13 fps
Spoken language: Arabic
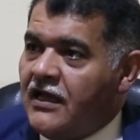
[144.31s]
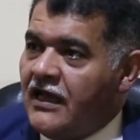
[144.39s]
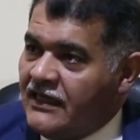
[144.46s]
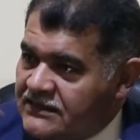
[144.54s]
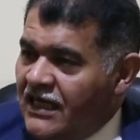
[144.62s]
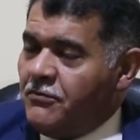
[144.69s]

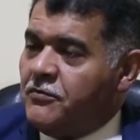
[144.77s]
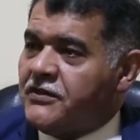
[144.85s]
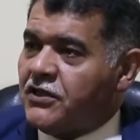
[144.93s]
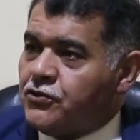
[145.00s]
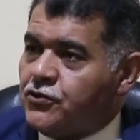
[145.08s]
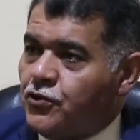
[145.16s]
الذي يحمل
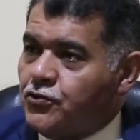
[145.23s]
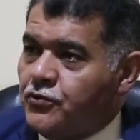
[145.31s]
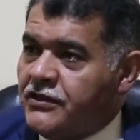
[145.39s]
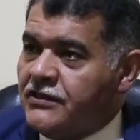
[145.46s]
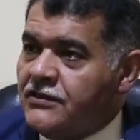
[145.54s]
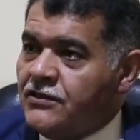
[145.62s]
بطاقة
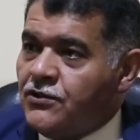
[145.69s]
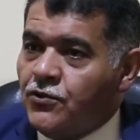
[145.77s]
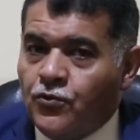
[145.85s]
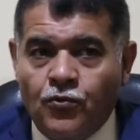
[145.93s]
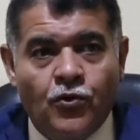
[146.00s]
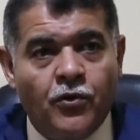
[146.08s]
العضوية
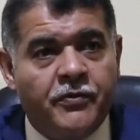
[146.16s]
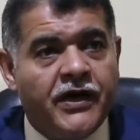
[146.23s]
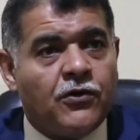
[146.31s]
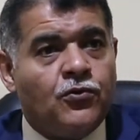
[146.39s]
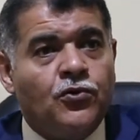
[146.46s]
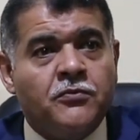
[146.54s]

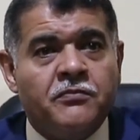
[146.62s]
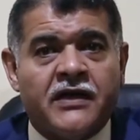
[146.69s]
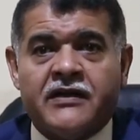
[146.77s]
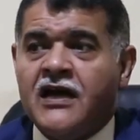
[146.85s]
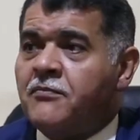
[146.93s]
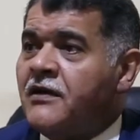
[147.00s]
وبيقود
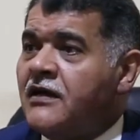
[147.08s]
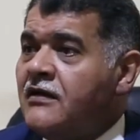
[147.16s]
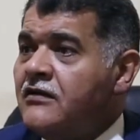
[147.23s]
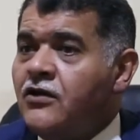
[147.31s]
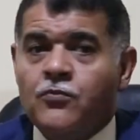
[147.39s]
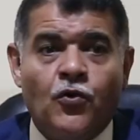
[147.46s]
مركبة
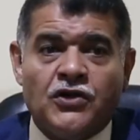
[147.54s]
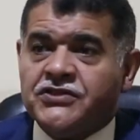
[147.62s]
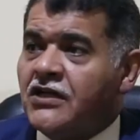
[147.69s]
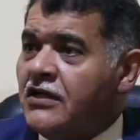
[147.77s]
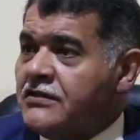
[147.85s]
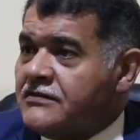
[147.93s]

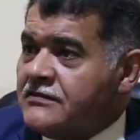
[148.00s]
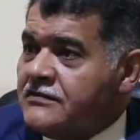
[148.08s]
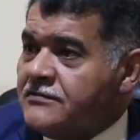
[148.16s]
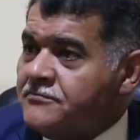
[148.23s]
للمواصلات